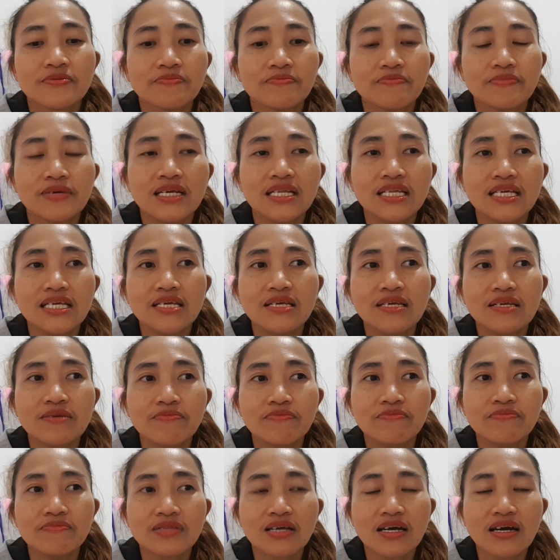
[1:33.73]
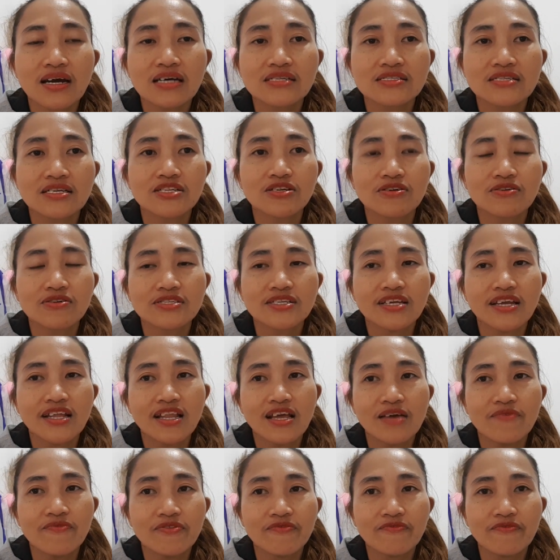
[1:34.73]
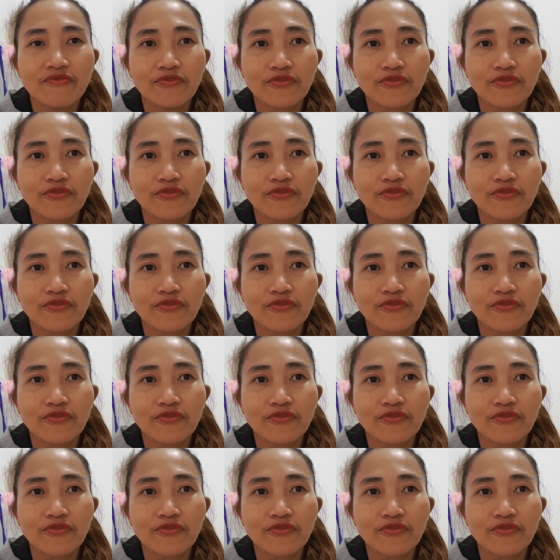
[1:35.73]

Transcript: bali, naka-assign ako sa 11th